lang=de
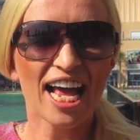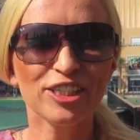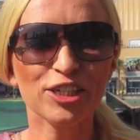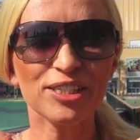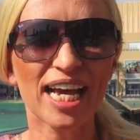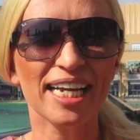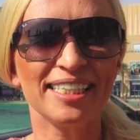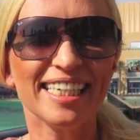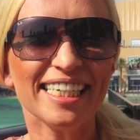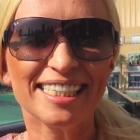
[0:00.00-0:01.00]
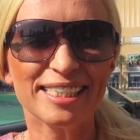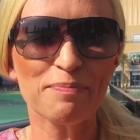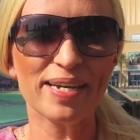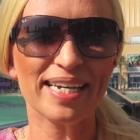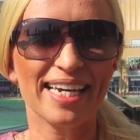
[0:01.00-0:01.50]
And tonight is
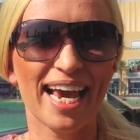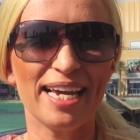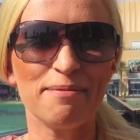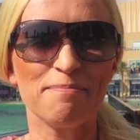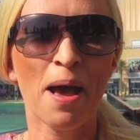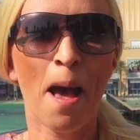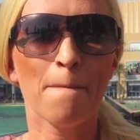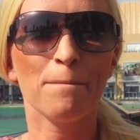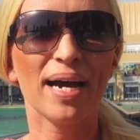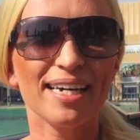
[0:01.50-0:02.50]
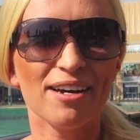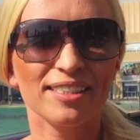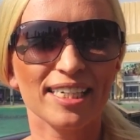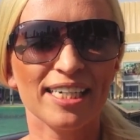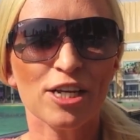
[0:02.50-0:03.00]
the big game. My
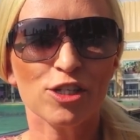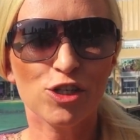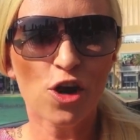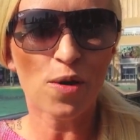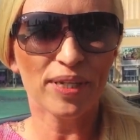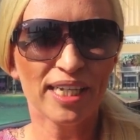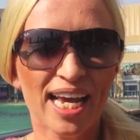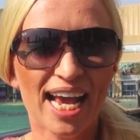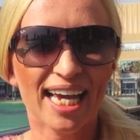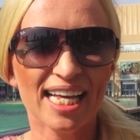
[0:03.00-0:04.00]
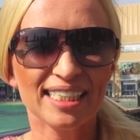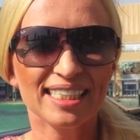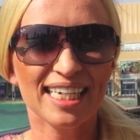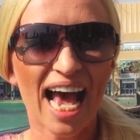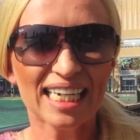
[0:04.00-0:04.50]
country, Germany against
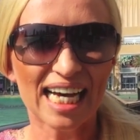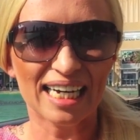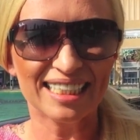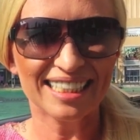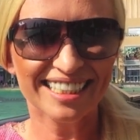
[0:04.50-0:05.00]
Ghana.